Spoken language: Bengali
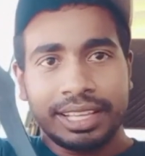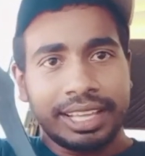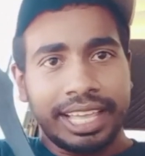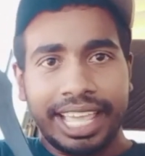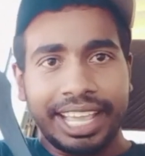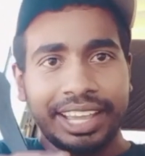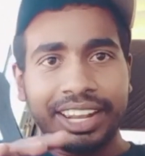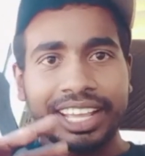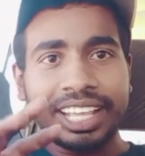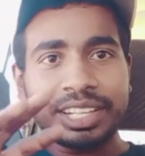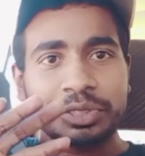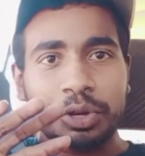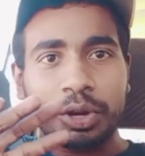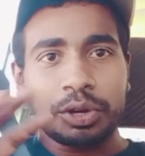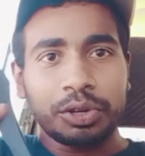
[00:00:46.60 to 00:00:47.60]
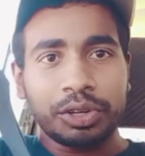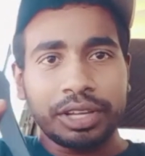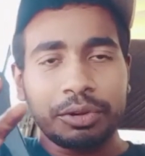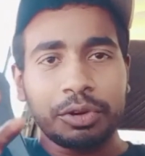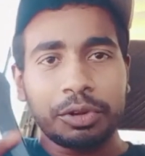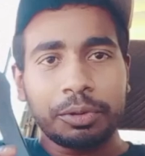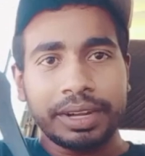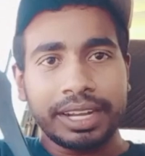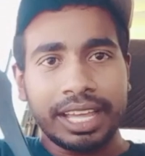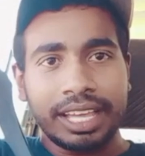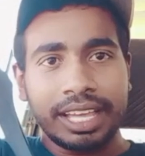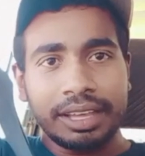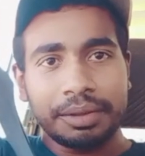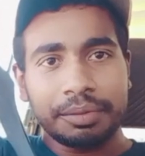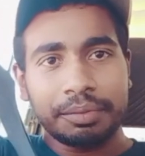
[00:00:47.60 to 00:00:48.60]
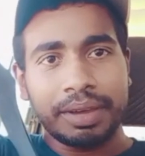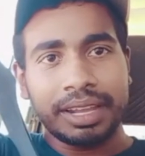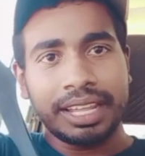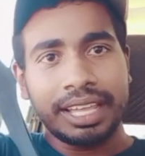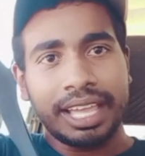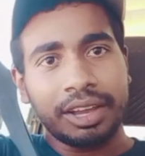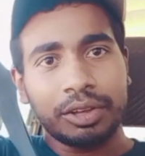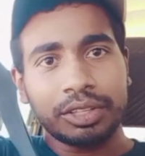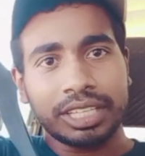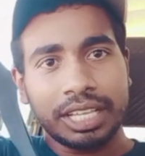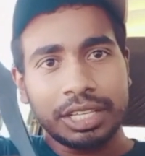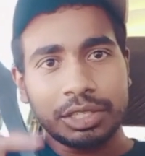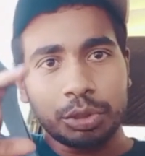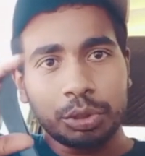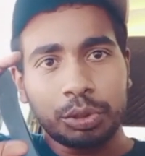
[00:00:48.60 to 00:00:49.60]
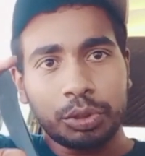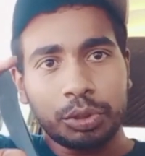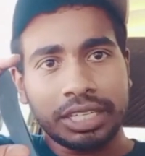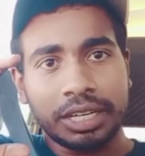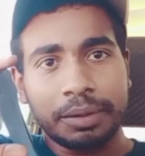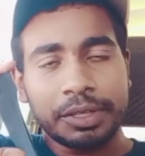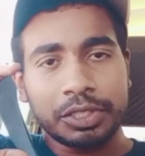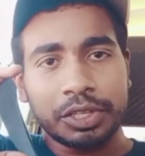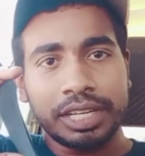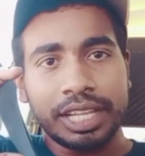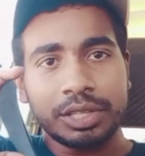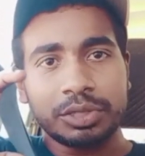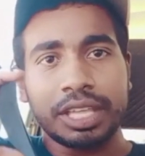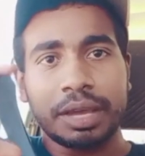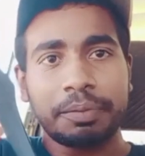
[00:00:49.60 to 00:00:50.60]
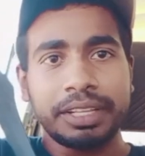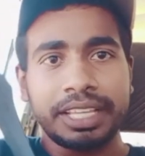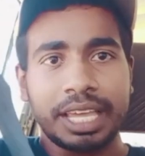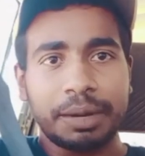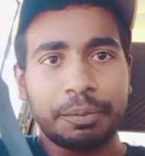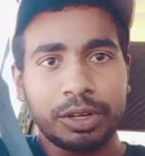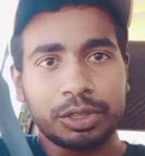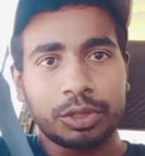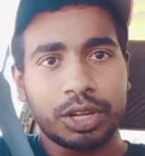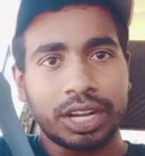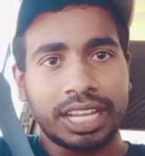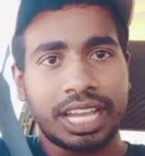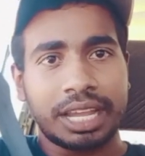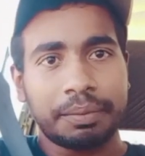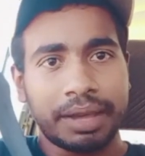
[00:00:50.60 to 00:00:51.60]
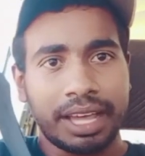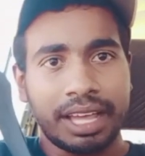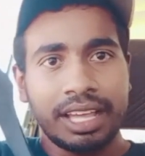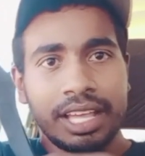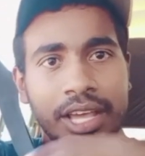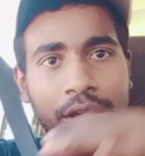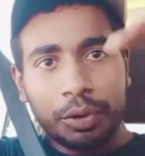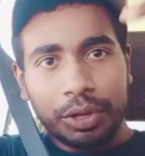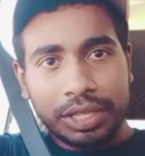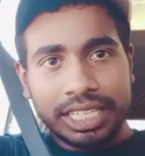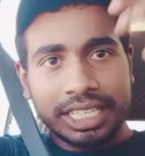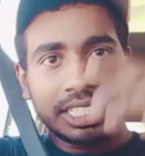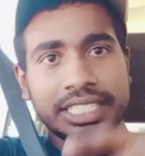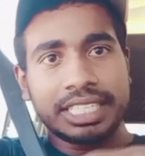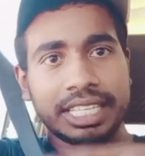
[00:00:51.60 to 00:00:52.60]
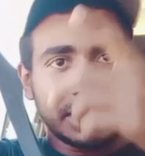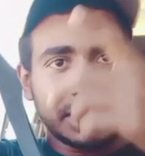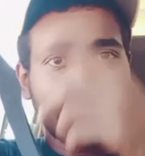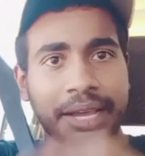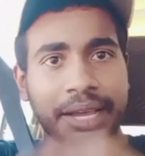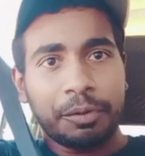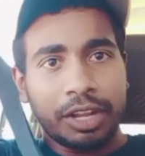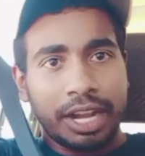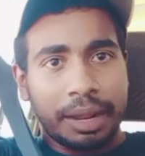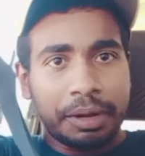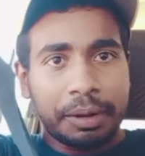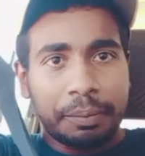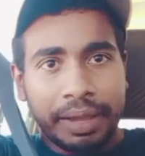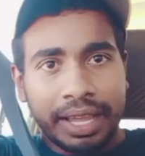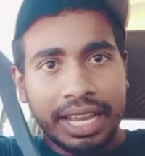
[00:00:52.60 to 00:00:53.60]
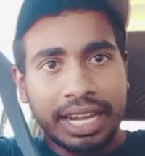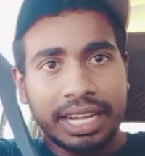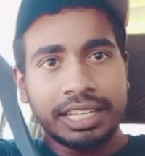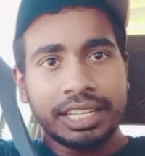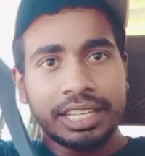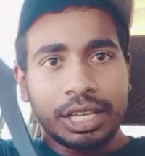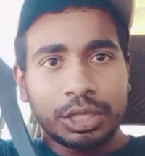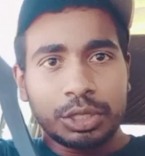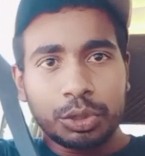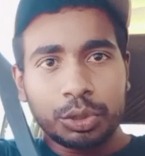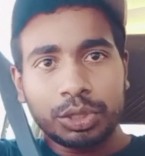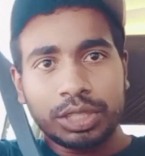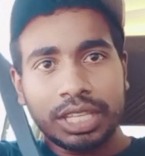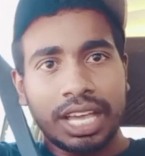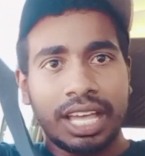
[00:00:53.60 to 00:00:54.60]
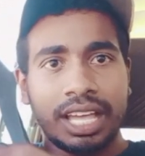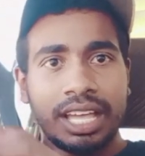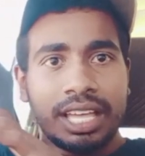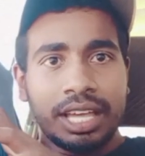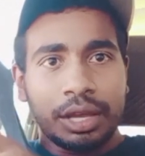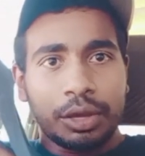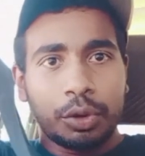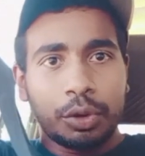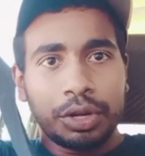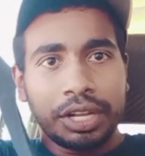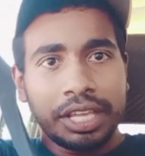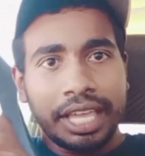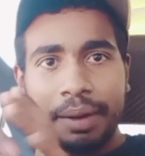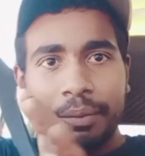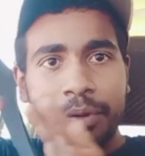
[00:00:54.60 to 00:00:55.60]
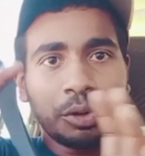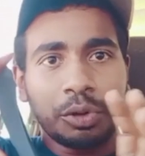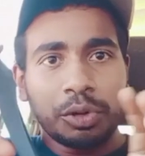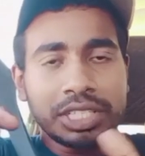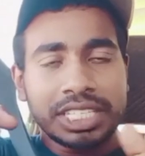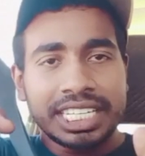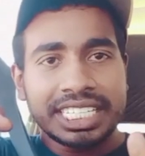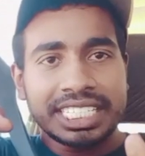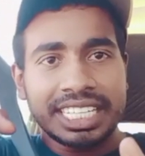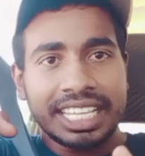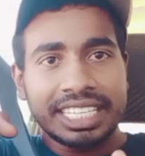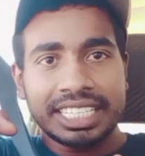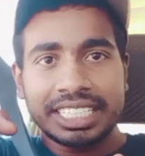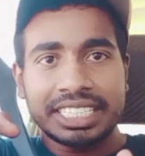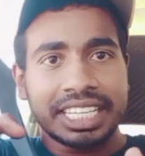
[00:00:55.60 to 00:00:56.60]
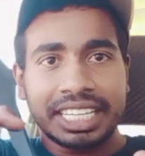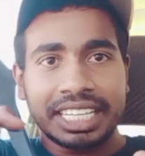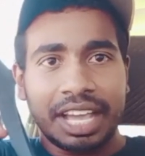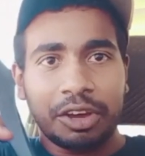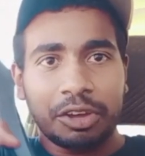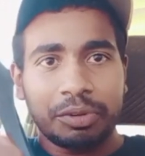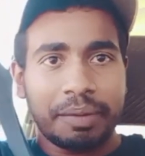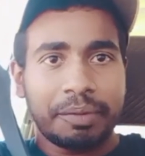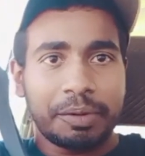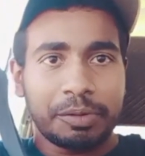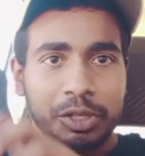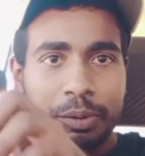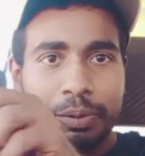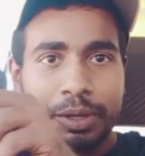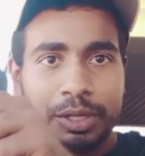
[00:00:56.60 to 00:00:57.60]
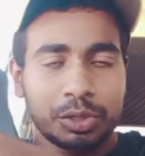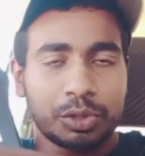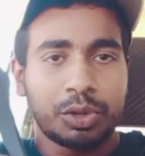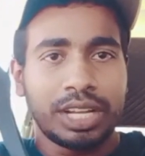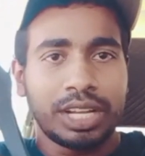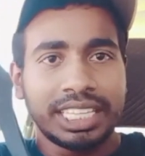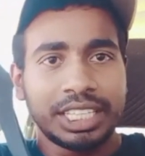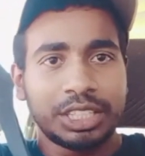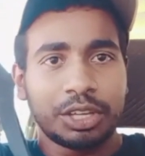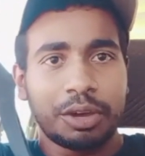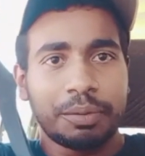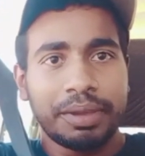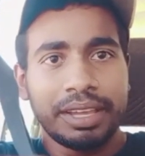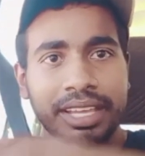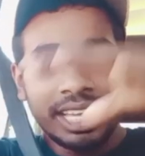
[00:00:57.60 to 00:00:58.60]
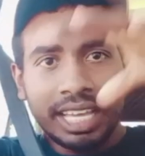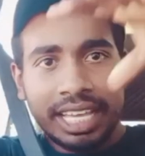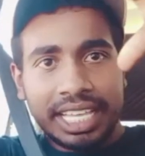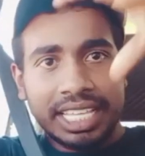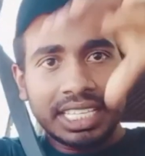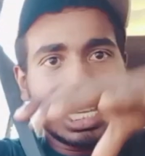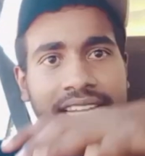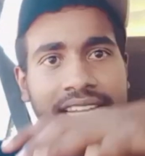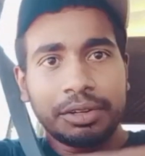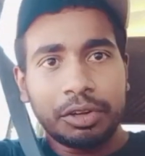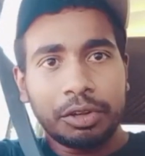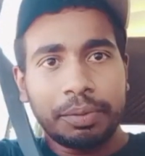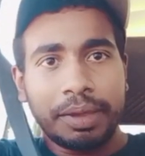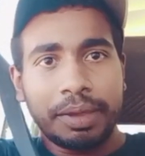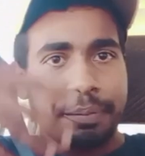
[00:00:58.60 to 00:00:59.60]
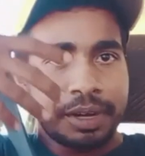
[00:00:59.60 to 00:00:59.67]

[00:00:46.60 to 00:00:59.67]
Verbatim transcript: এগুলা কাজ কখনো কেউ করবেন না মানে এক কথায় ছোট্ট একটা বিষয় নিয়ে যদি আপনি এয়ারপোর্টে ধরা খান বা ওই যে চেক আপ করে আপনার বেল্ট জুতা ঘড়ি এমন কোনো জিনিস নাই যে চেক না করবে আপনার সব কিছু খুলে দিতে হবে স্ক্যান করবে আপনার